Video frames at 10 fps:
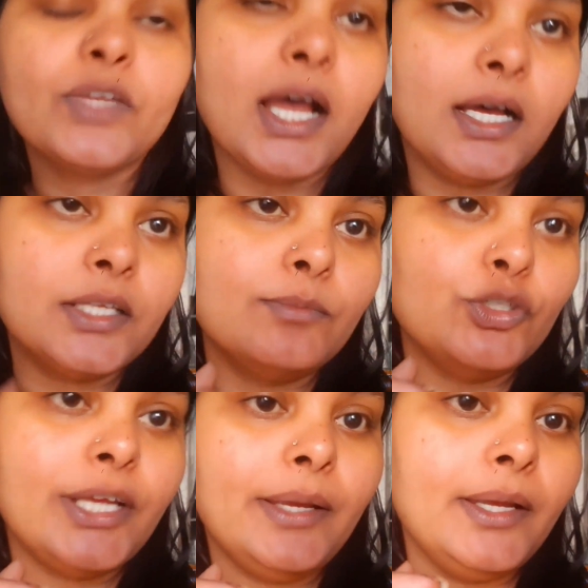आज
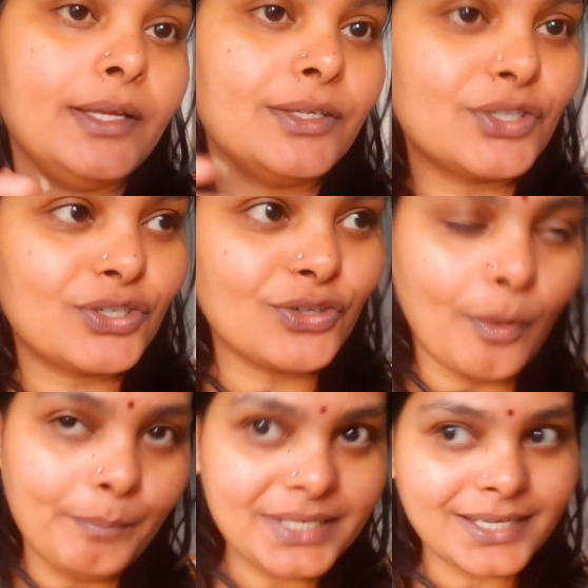मुझे
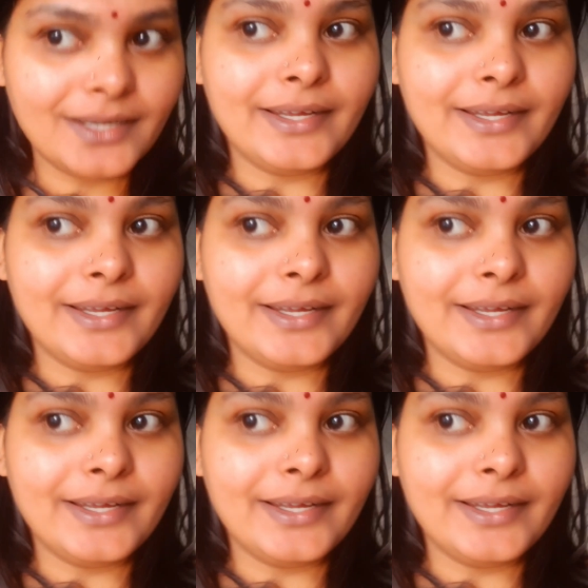शॉप भी जाना